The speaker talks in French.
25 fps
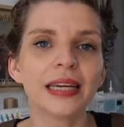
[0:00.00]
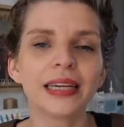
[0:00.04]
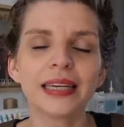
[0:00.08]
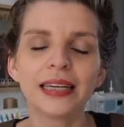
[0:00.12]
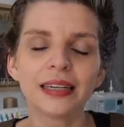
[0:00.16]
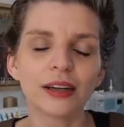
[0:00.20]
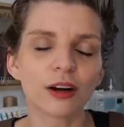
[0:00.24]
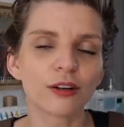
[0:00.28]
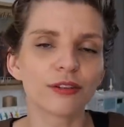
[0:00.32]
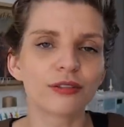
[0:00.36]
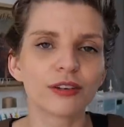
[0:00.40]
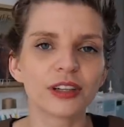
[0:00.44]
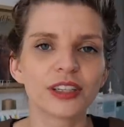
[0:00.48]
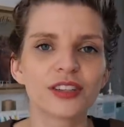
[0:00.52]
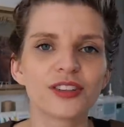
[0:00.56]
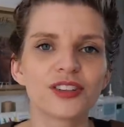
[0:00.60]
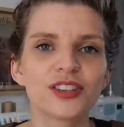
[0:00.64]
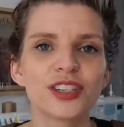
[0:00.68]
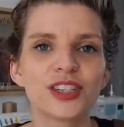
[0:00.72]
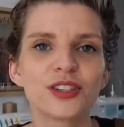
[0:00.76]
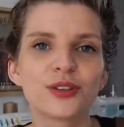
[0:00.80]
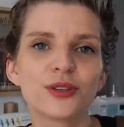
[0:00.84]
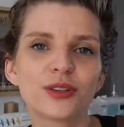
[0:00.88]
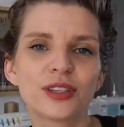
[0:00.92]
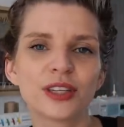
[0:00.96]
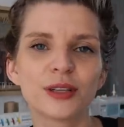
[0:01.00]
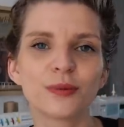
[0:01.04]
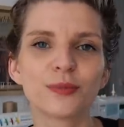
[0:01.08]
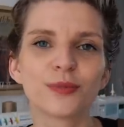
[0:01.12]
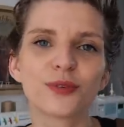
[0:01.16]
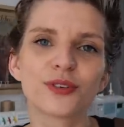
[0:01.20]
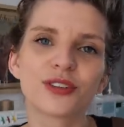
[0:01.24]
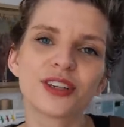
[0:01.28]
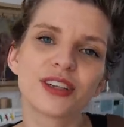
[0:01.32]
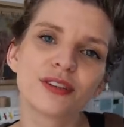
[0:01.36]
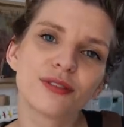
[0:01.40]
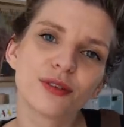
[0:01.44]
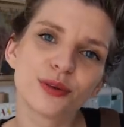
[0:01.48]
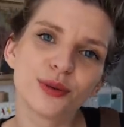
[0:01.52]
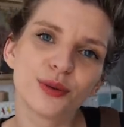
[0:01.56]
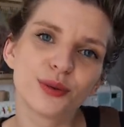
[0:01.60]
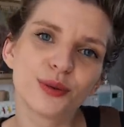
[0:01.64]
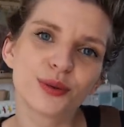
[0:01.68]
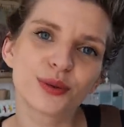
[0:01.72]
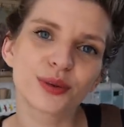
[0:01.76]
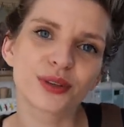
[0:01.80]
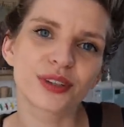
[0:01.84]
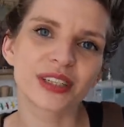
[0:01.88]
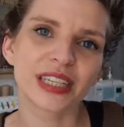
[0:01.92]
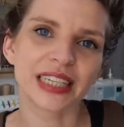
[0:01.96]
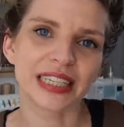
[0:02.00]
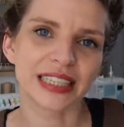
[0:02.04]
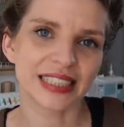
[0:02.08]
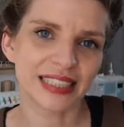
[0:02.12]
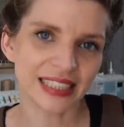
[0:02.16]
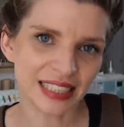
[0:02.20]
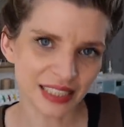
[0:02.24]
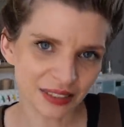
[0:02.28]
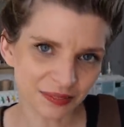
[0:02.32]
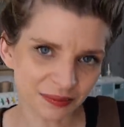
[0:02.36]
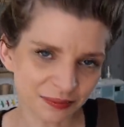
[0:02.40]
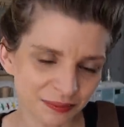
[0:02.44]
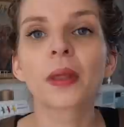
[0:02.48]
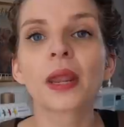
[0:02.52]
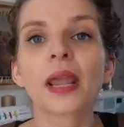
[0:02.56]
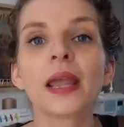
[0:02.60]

Et en fait, j'ai jeté mon dévolu sur celle-ci.